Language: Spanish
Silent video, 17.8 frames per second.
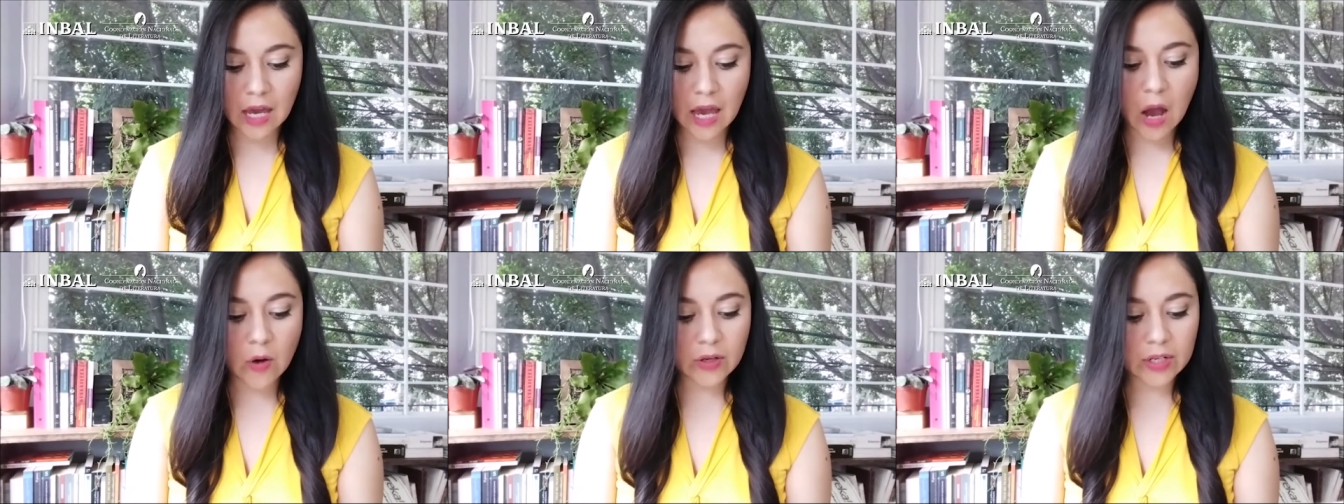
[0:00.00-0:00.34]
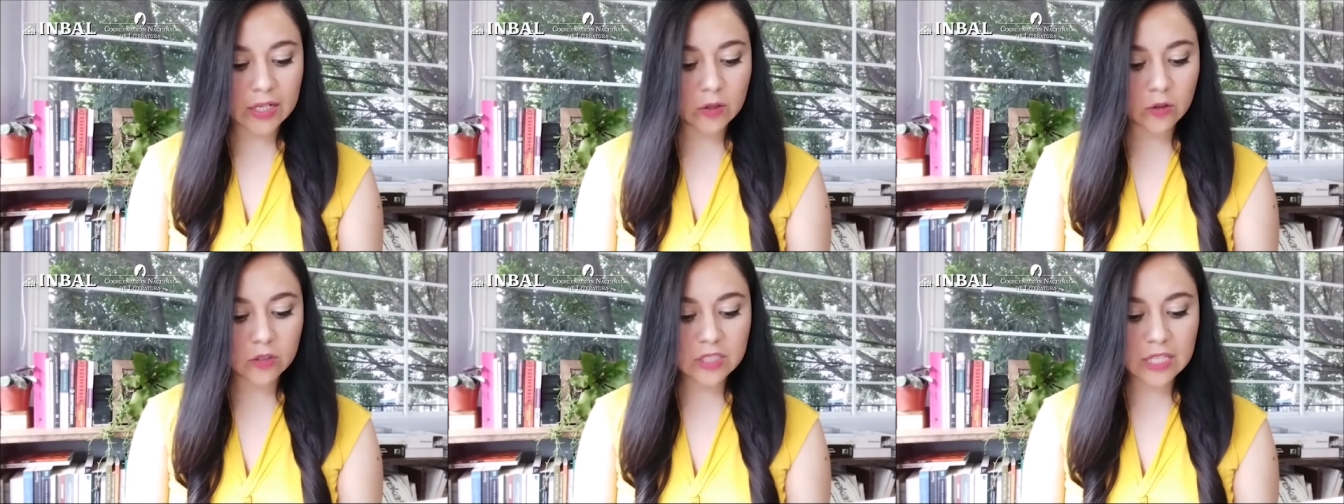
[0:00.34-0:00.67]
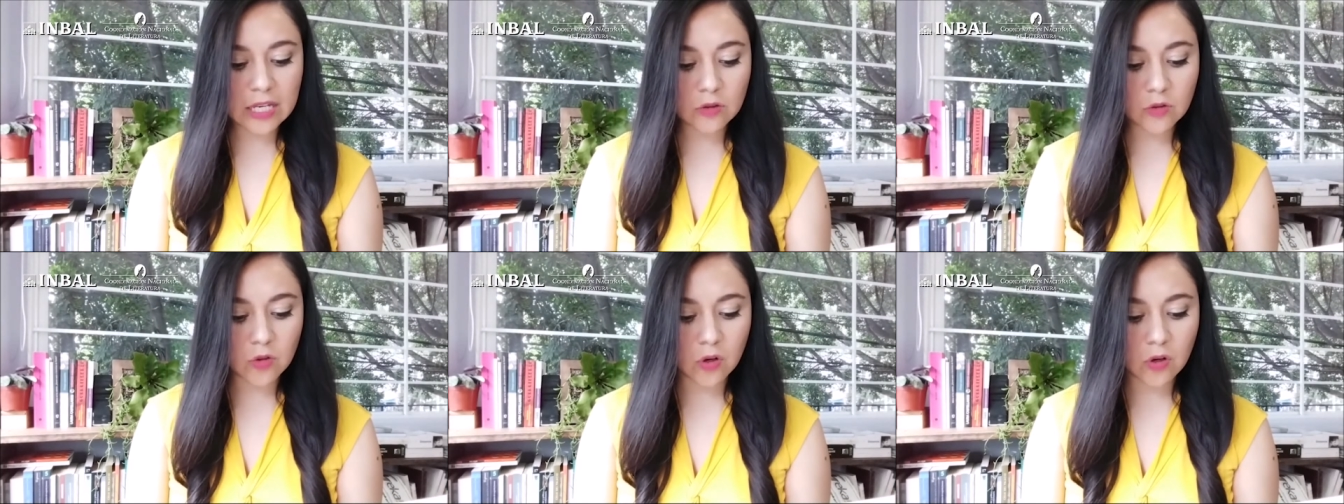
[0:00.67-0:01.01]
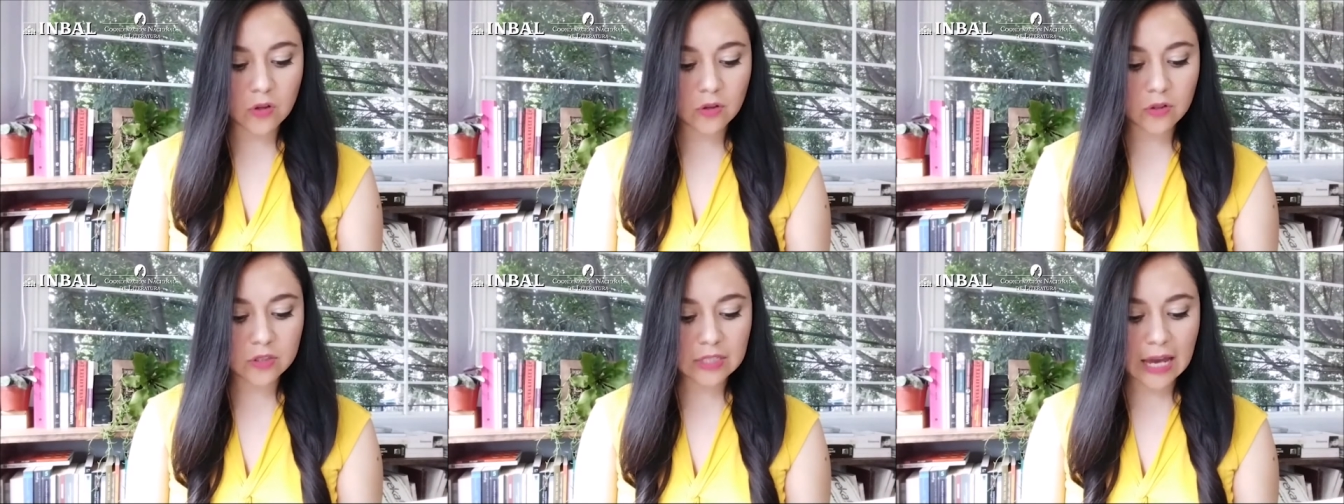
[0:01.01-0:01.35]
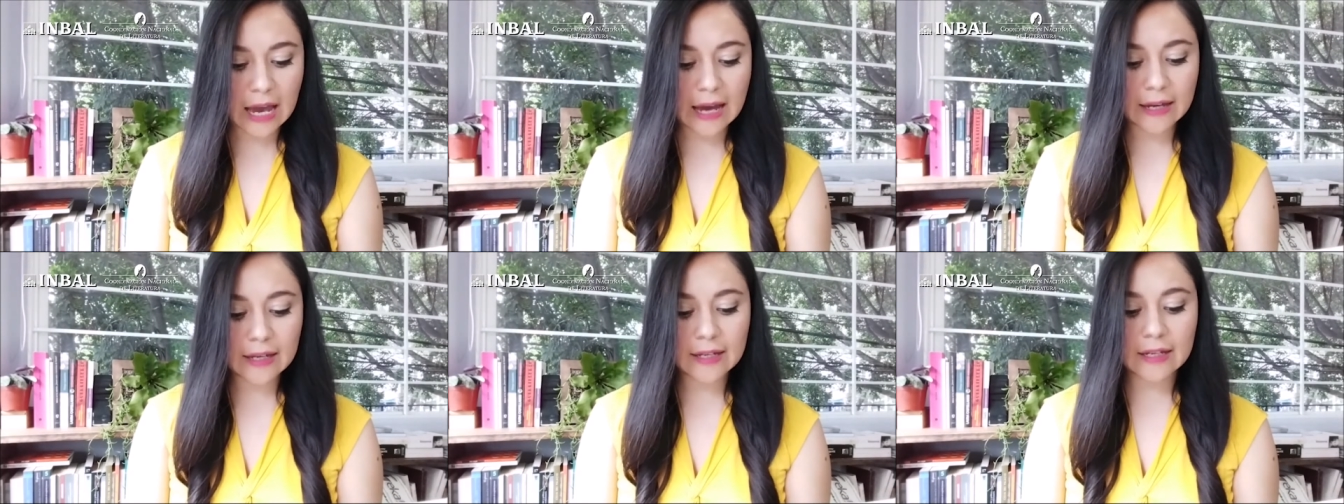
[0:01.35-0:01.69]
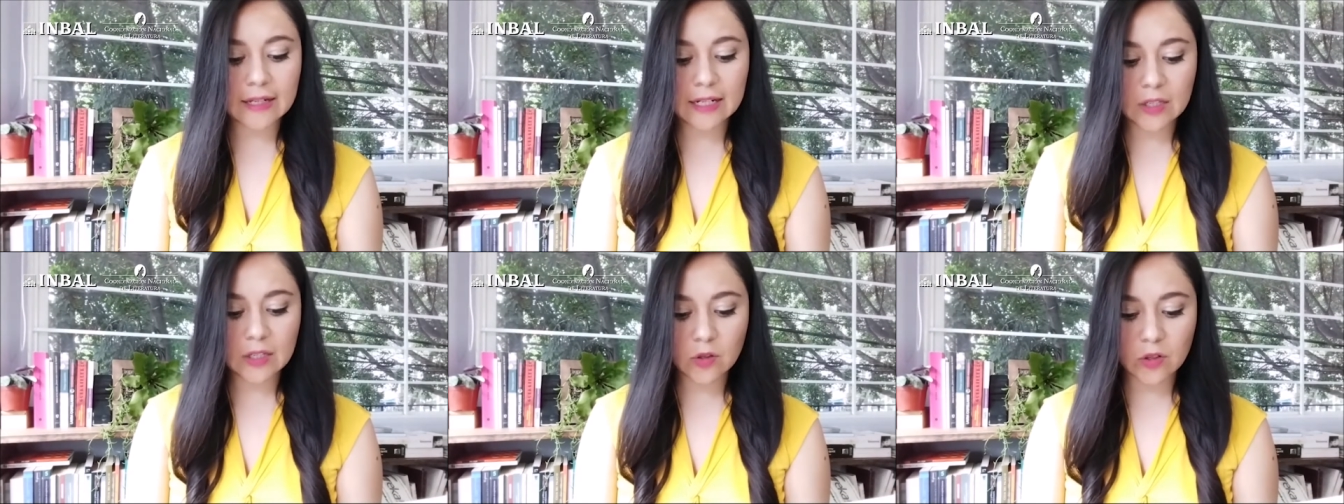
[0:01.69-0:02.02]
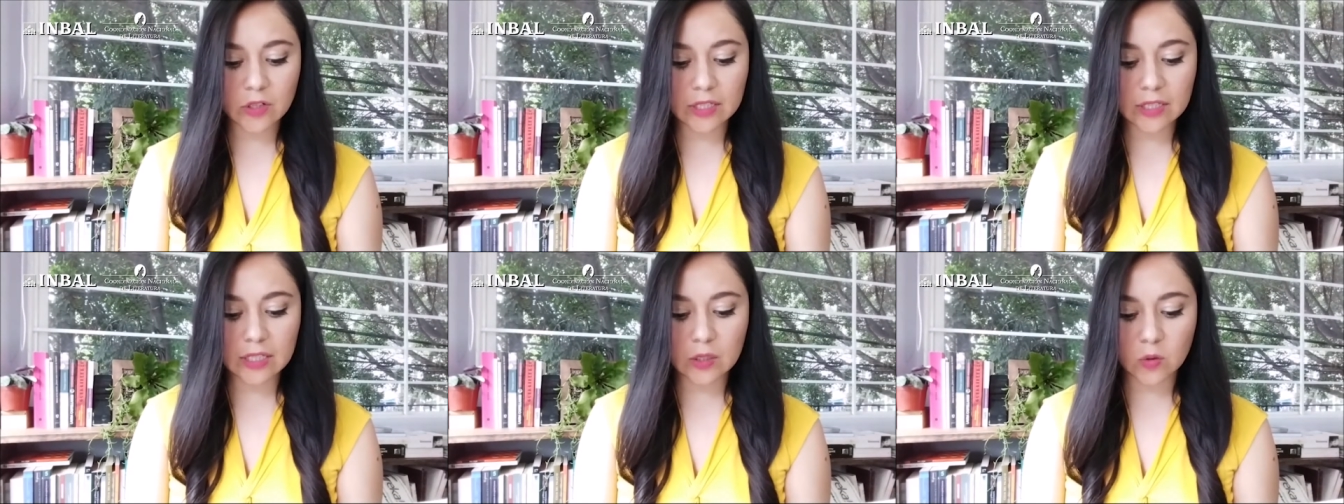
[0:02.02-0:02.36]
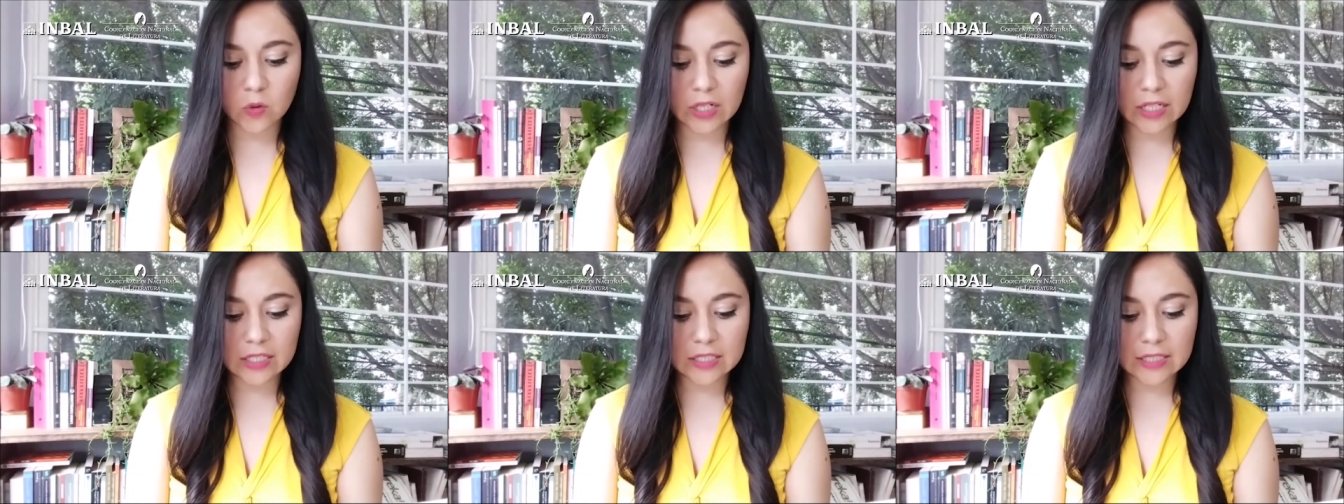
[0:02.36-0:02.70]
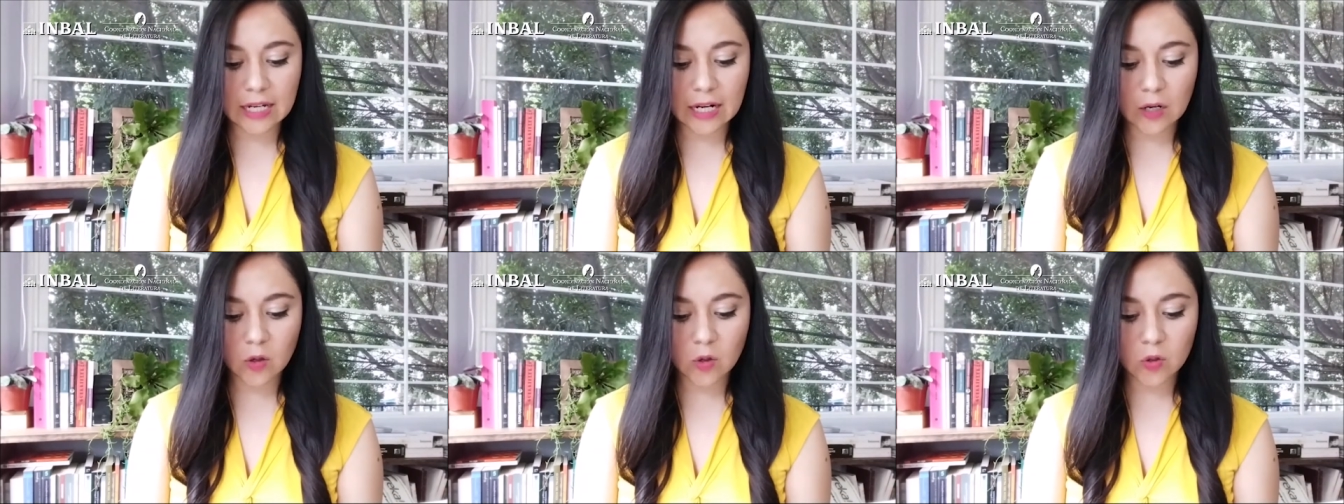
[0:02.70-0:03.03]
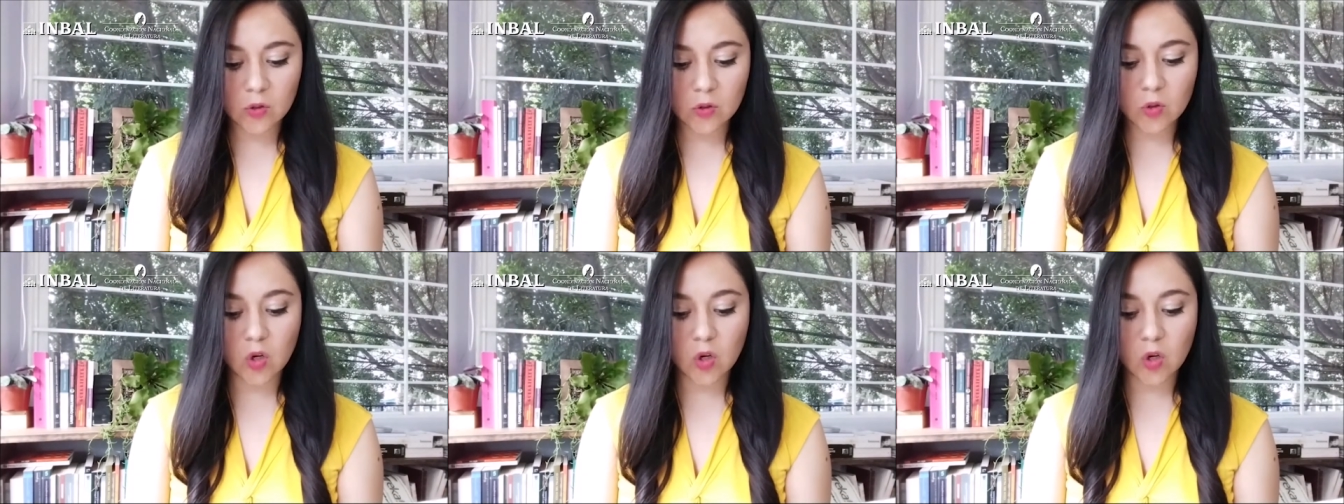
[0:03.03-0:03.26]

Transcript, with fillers: aunque no sean todos, han querido ridiculizarlo